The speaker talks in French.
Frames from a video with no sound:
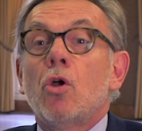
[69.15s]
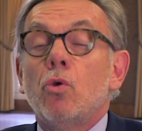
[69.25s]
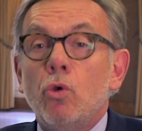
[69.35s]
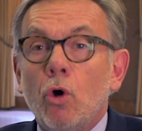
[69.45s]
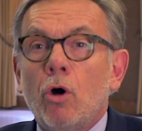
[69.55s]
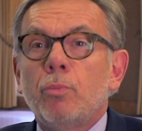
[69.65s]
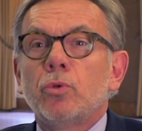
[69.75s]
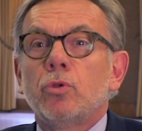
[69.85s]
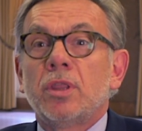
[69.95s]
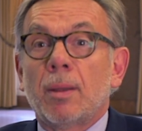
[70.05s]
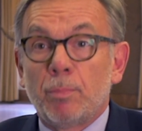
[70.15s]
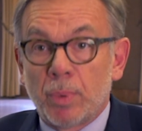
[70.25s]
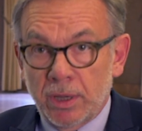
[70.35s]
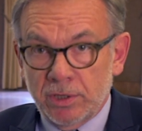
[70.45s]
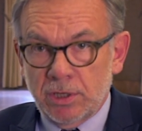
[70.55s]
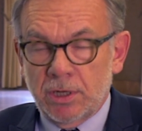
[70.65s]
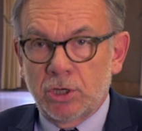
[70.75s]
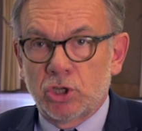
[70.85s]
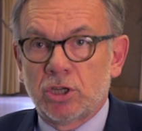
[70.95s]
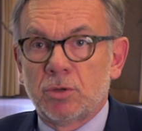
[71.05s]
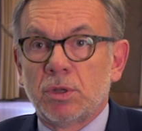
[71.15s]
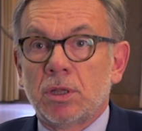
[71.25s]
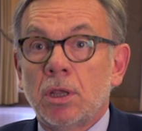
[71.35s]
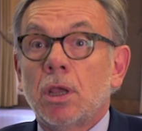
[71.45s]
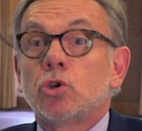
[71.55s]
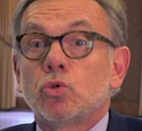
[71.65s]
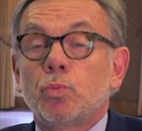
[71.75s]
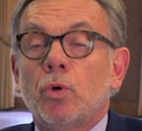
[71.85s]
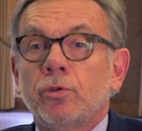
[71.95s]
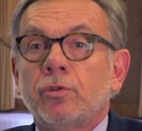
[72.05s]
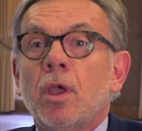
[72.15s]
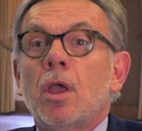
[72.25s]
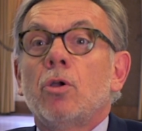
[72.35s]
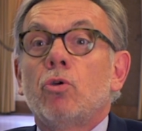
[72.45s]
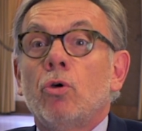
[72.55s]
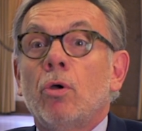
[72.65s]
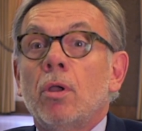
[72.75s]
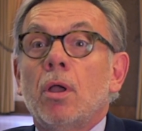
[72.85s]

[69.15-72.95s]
L'Europe n'a pas cette légitimité, et je pense que,